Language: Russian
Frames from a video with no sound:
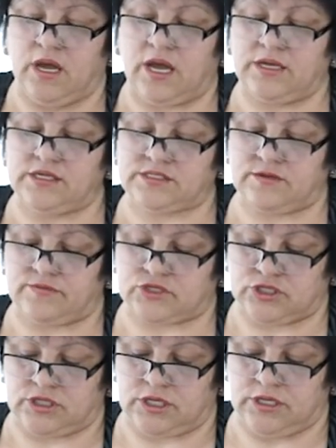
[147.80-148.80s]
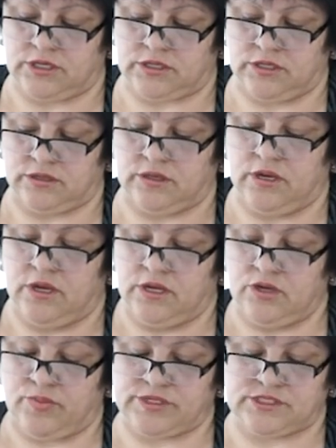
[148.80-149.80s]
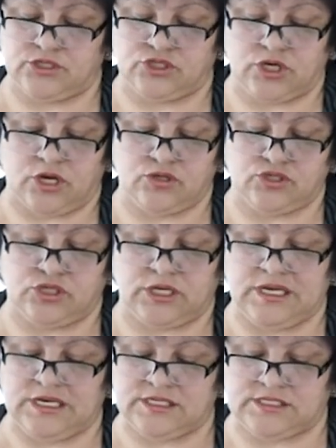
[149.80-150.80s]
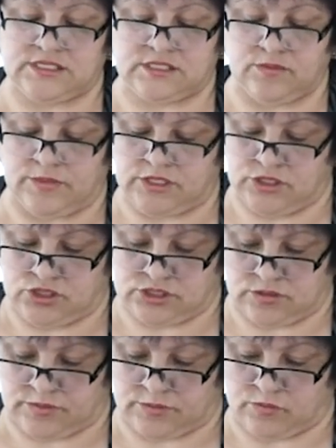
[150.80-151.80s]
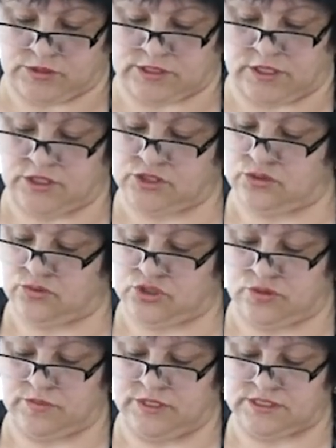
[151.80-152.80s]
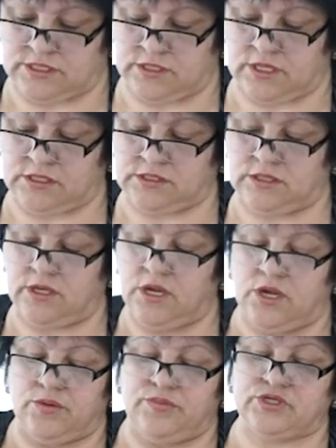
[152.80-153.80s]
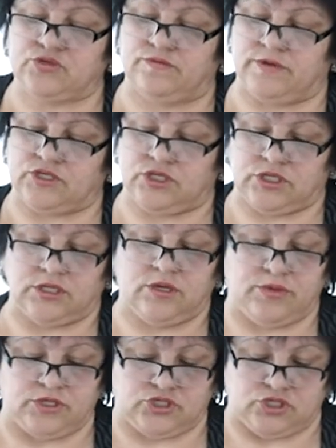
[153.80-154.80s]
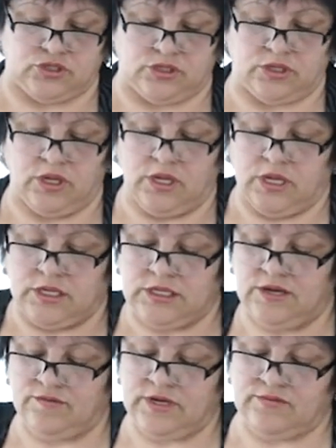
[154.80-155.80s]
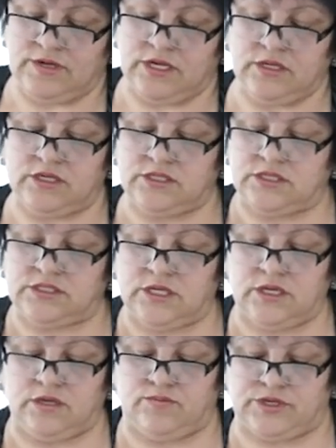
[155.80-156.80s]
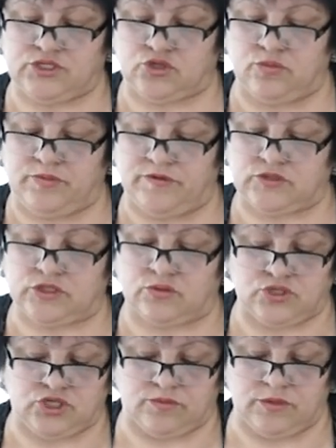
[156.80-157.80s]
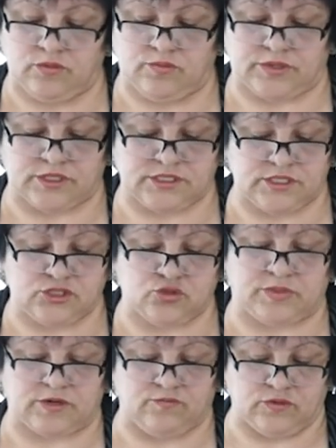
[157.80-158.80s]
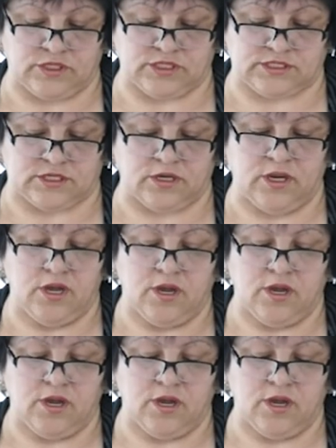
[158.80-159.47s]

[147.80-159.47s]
о несовершеннолетних, не посещающих или систематически пропускающих учебные занятия без уважительной причины – для выявления детей, не приступивших к учебному процессу, проводятся